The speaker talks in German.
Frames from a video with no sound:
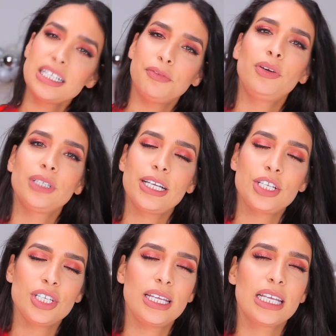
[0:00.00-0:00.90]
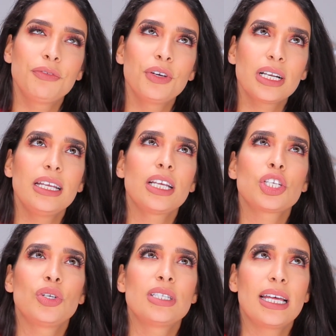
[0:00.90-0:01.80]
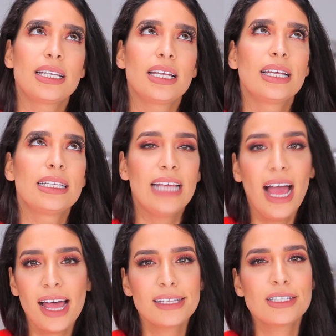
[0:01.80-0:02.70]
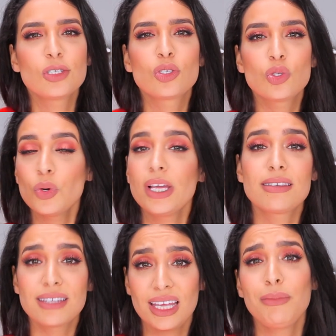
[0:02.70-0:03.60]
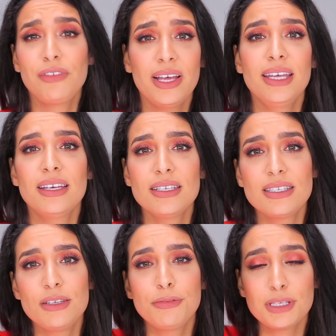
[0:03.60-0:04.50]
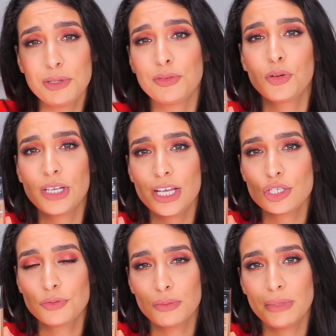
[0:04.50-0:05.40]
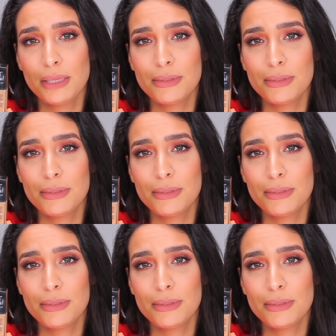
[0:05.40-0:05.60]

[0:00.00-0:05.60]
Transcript: nächste Foundation, die ich wirklich schon seit Jahren so extrem feiere, ist die Fit Me Foundation von